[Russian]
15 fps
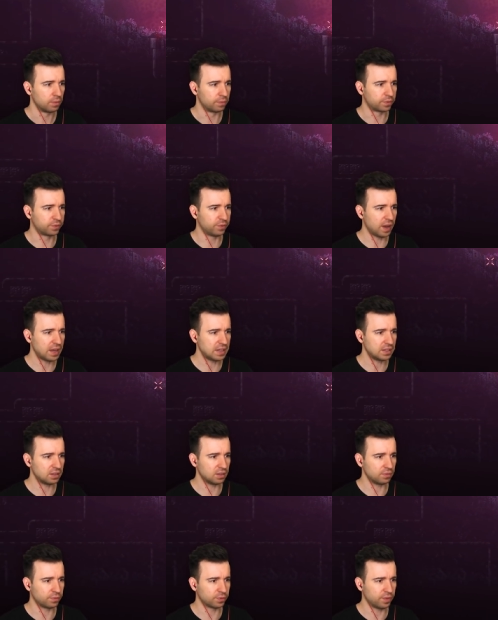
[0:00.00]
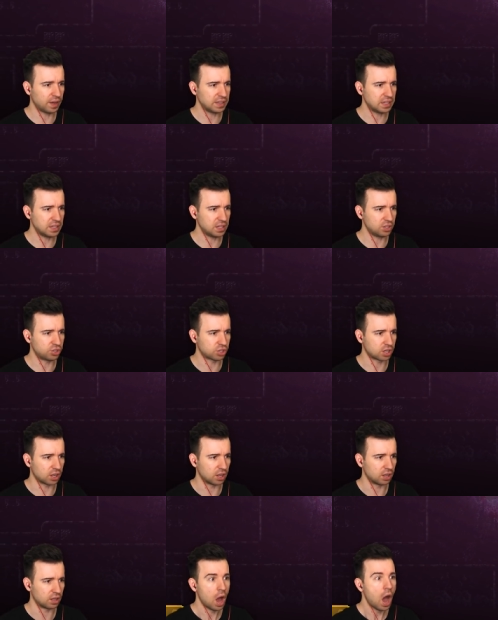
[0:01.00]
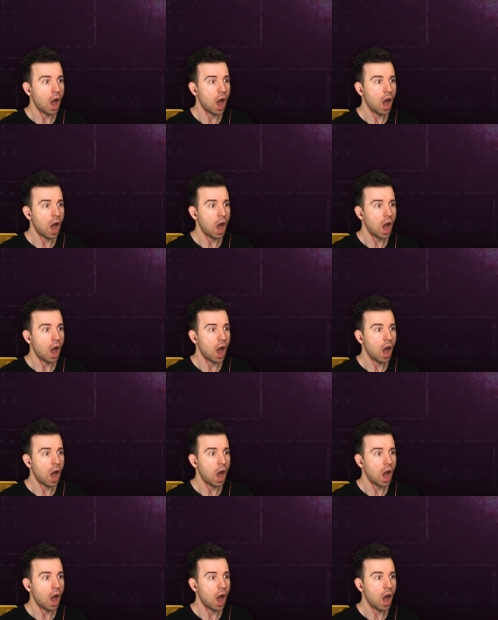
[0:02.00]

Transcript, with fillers: В два, в два яичка.